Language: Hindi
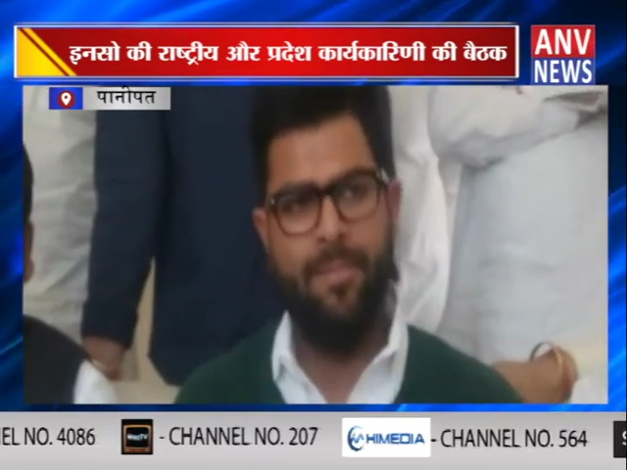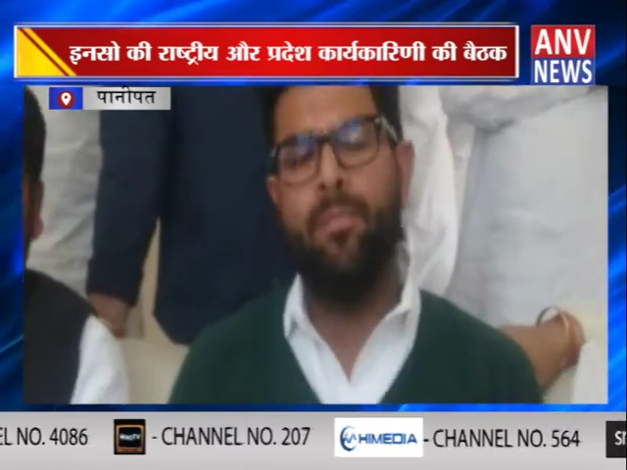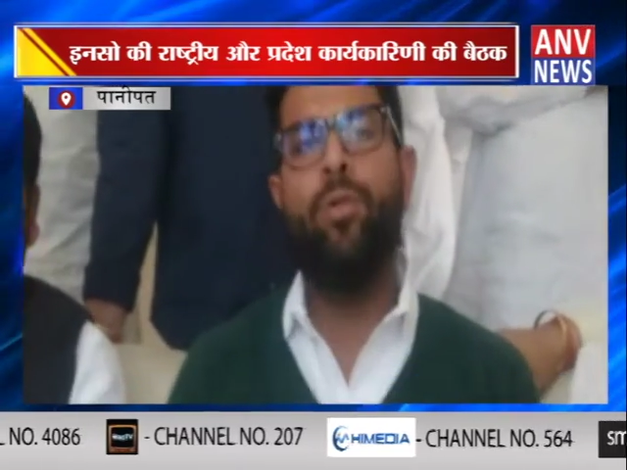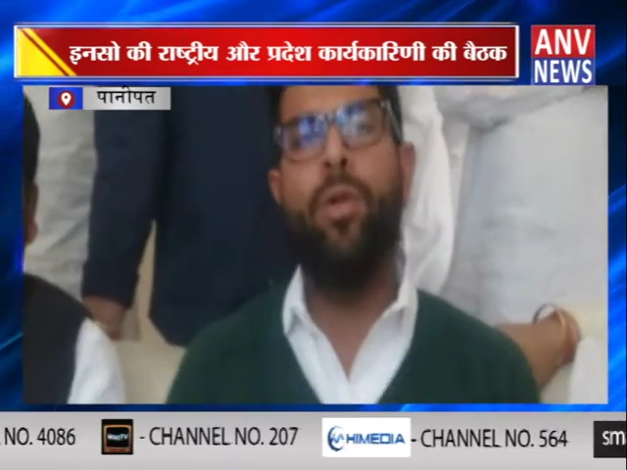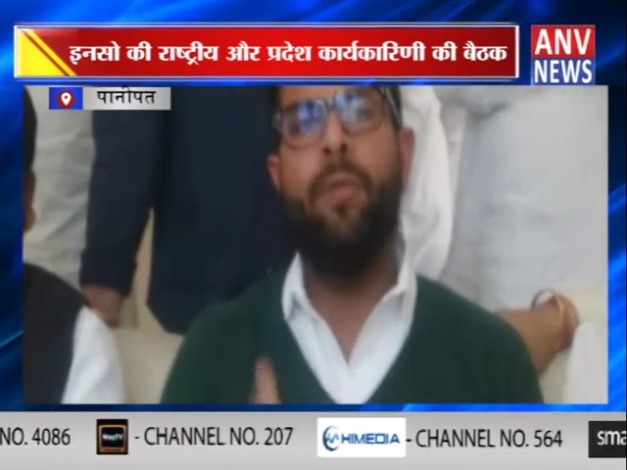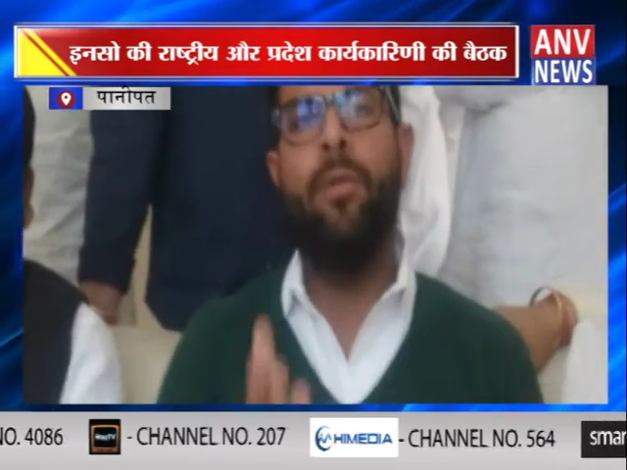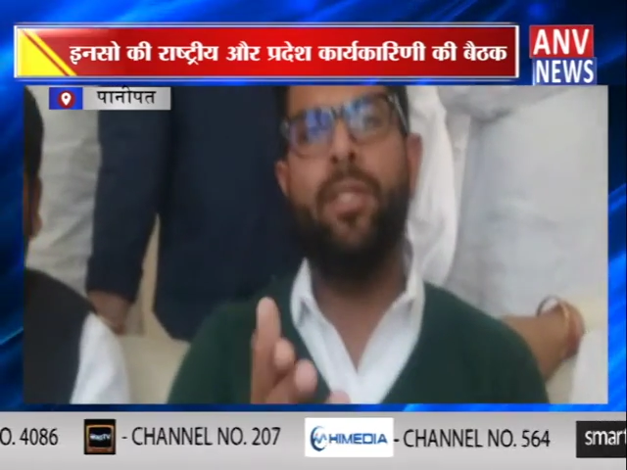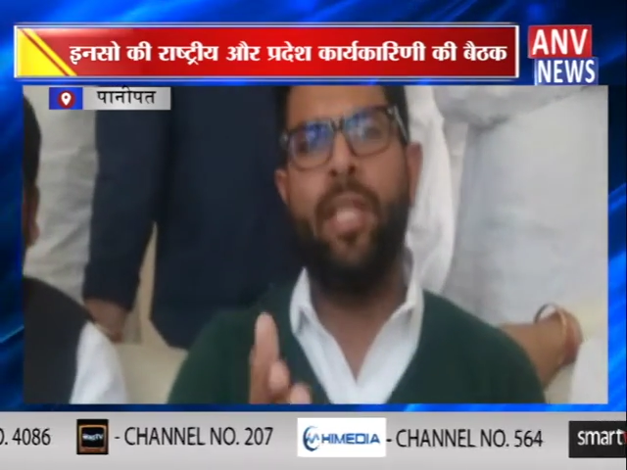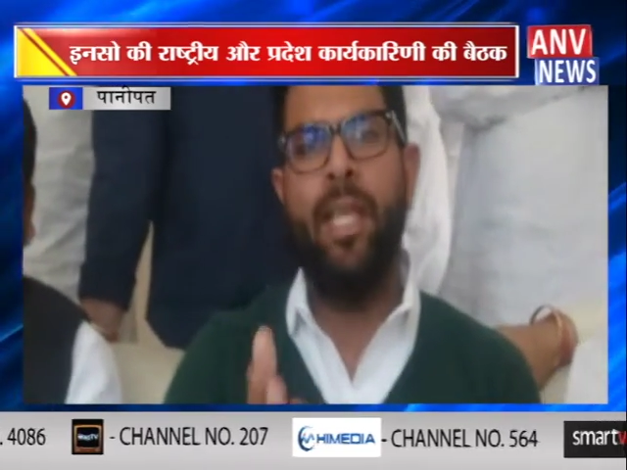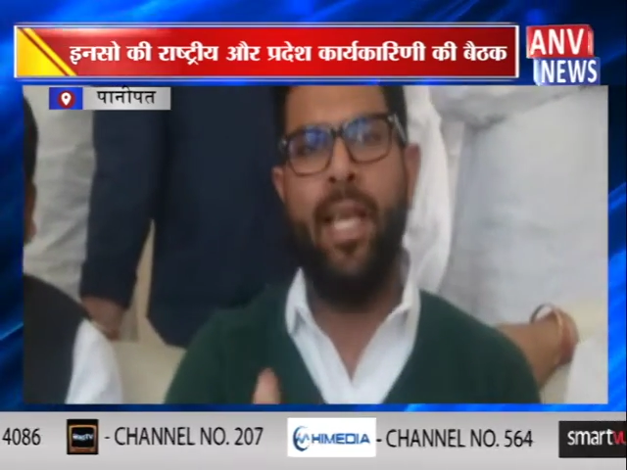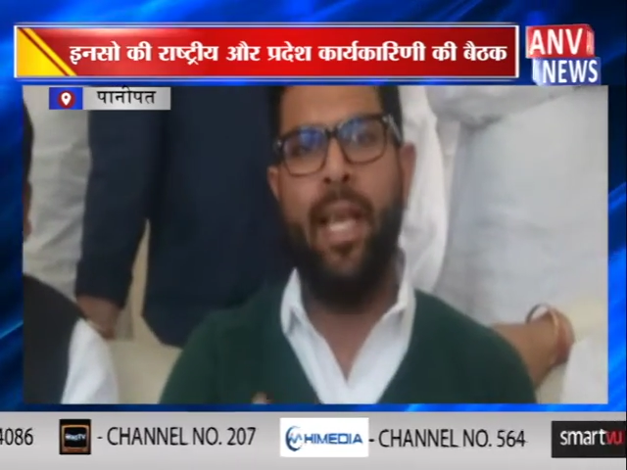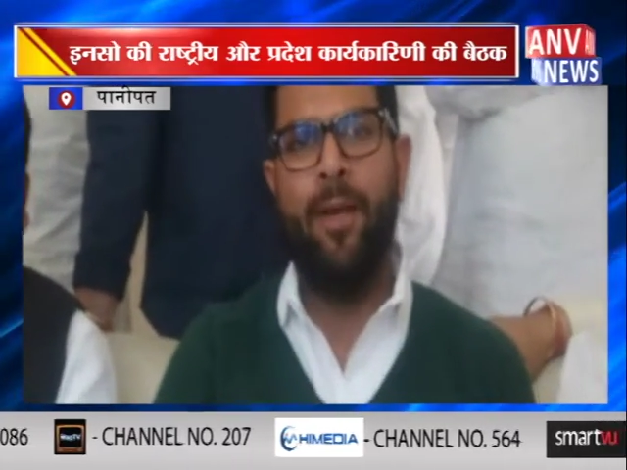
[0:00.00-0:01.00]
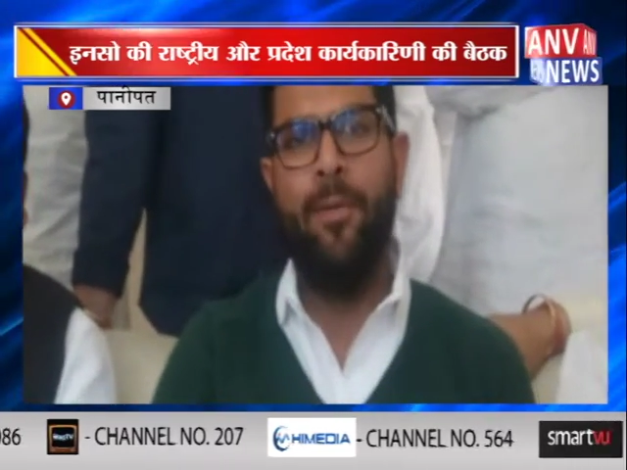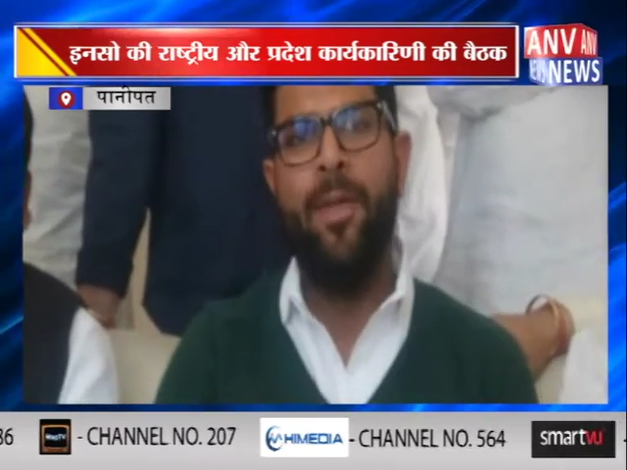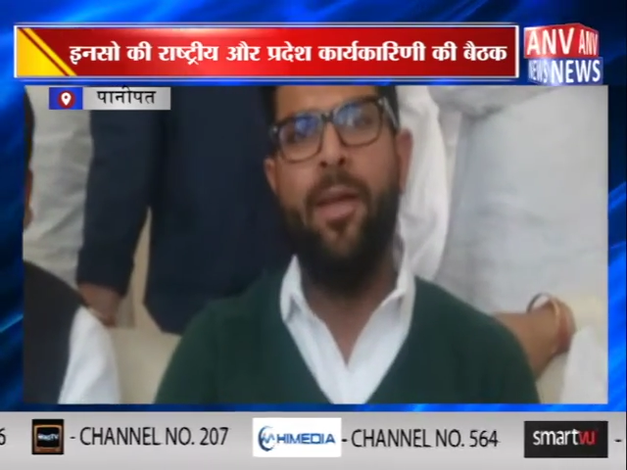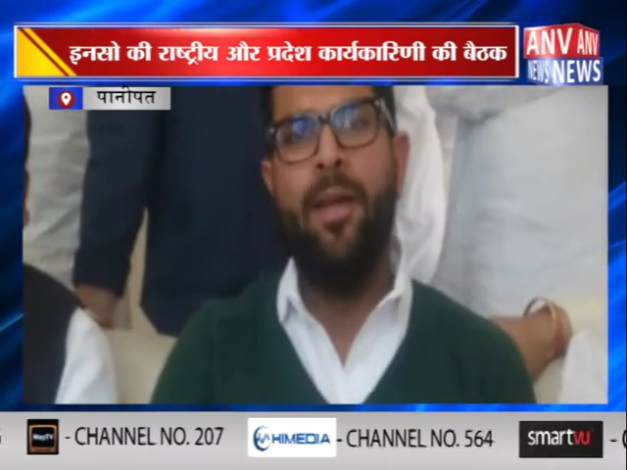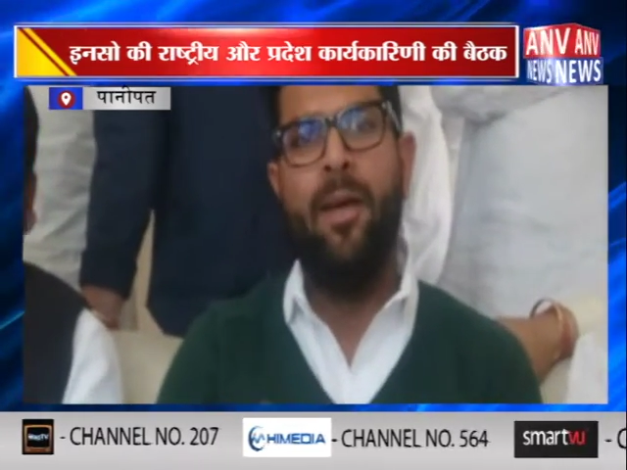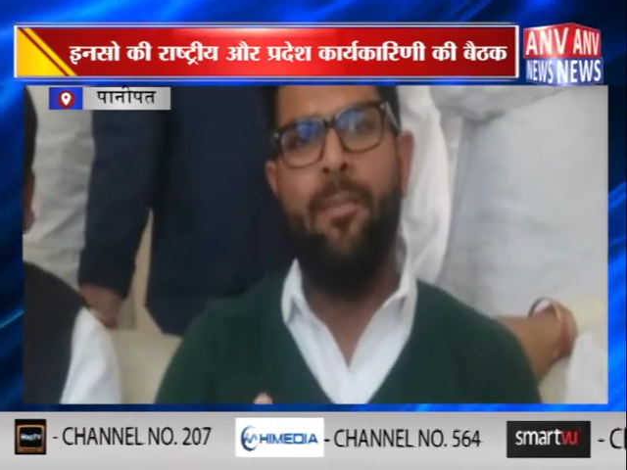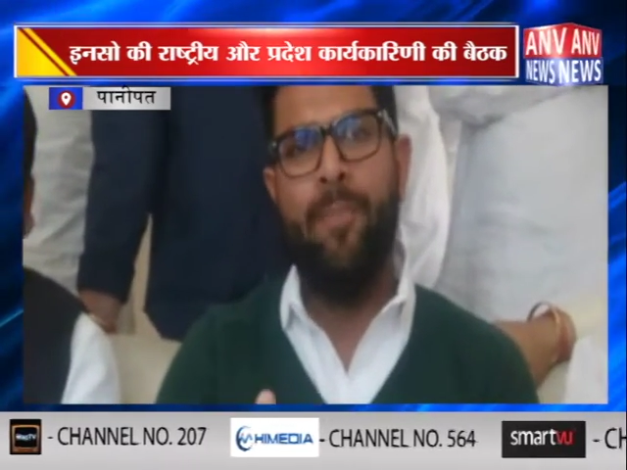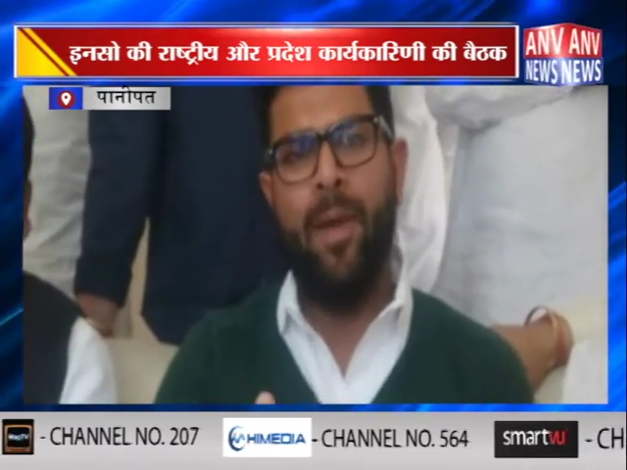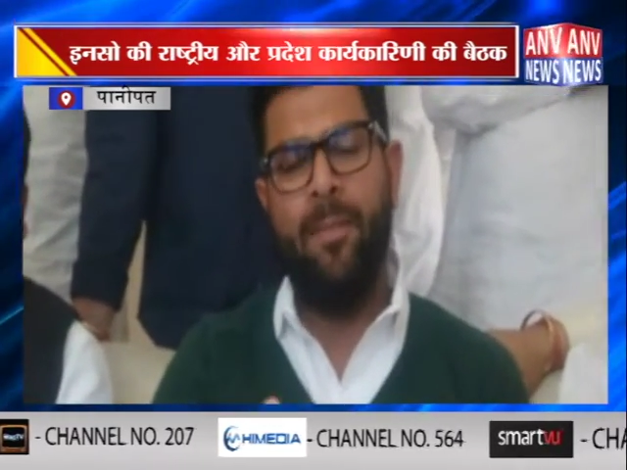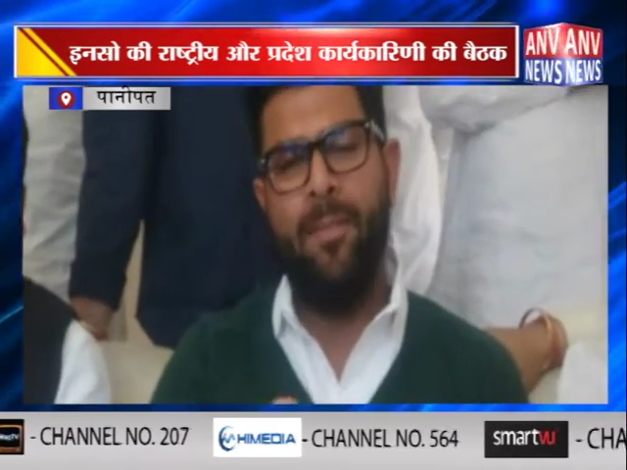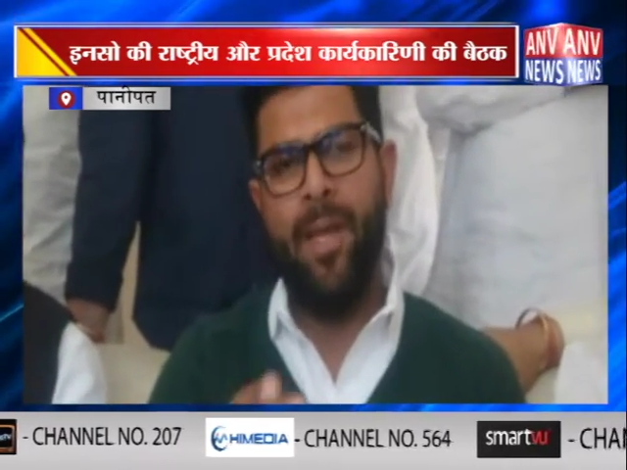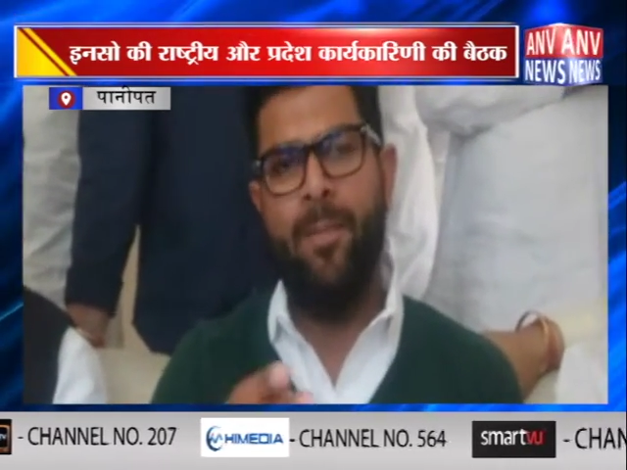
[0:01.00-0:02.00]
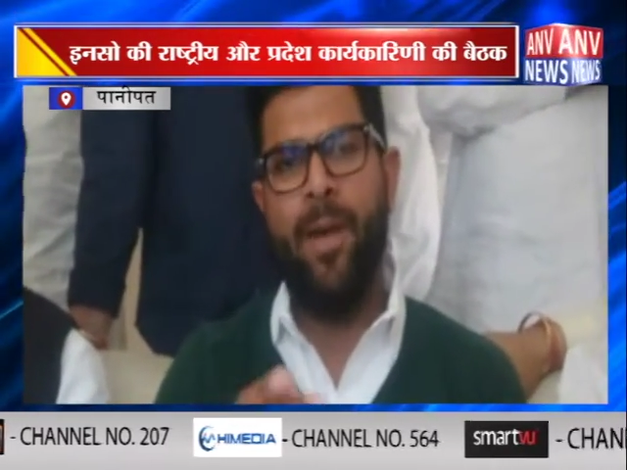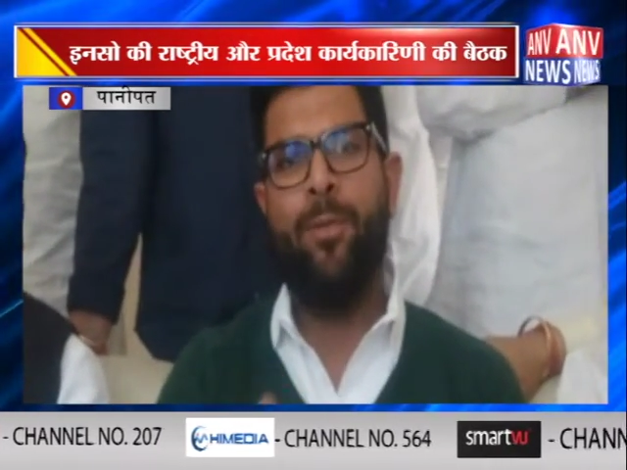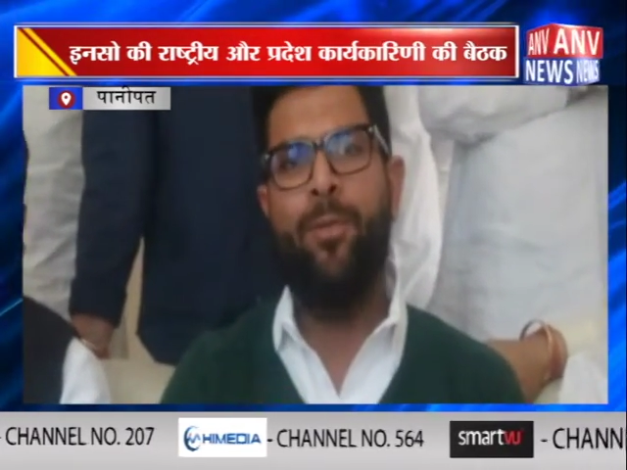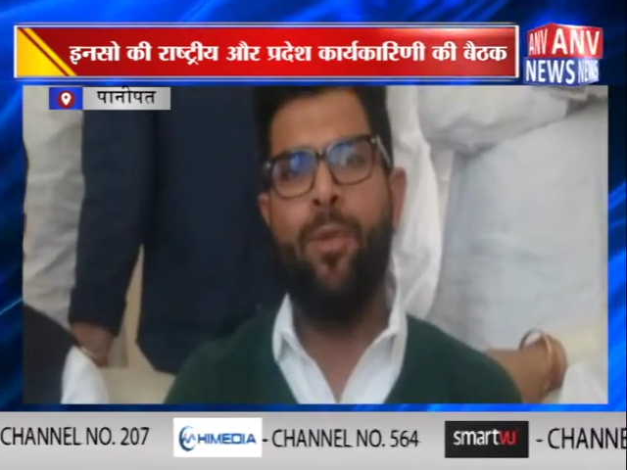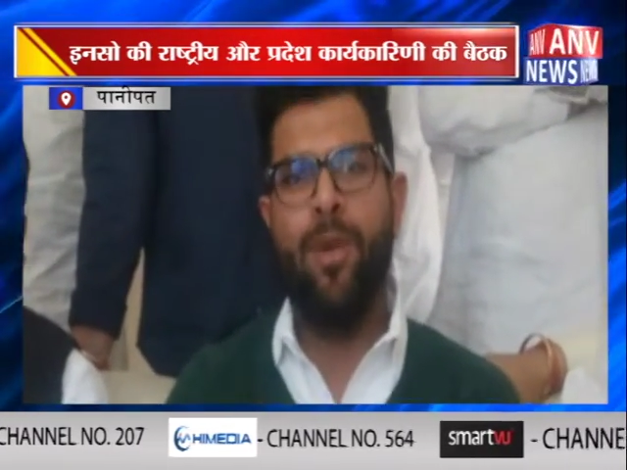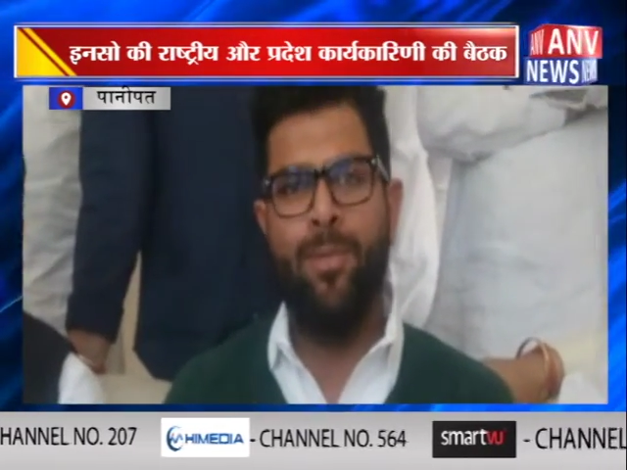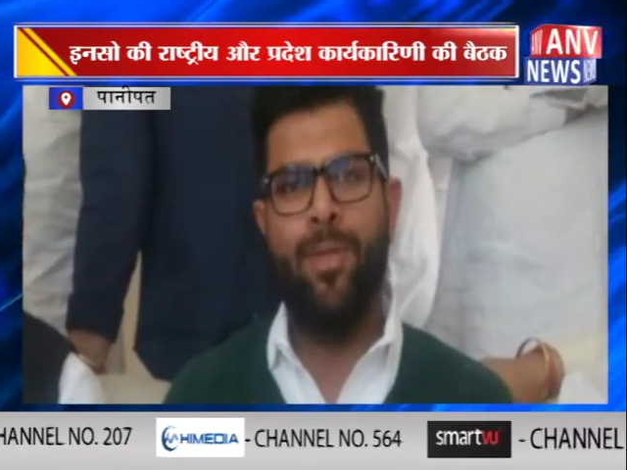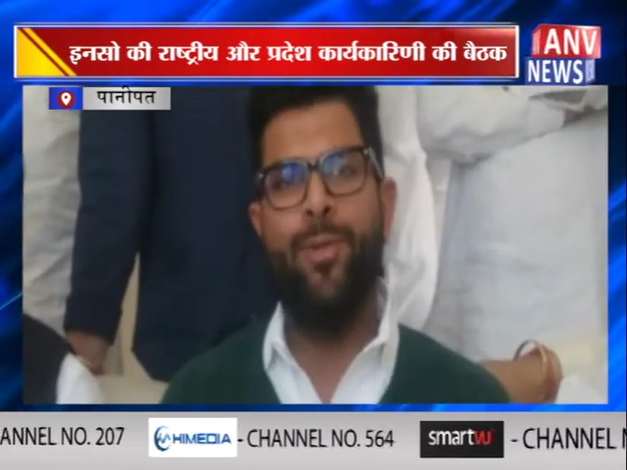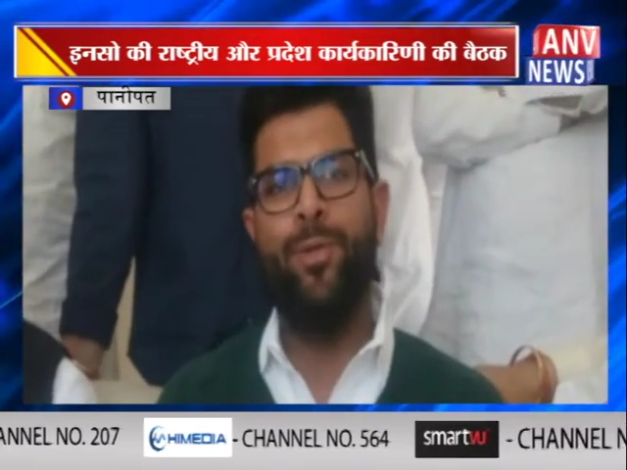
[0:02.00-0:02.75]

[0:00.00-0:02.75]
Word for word: कि एनलो गठबंधन नहीं बल्कि विलय होगा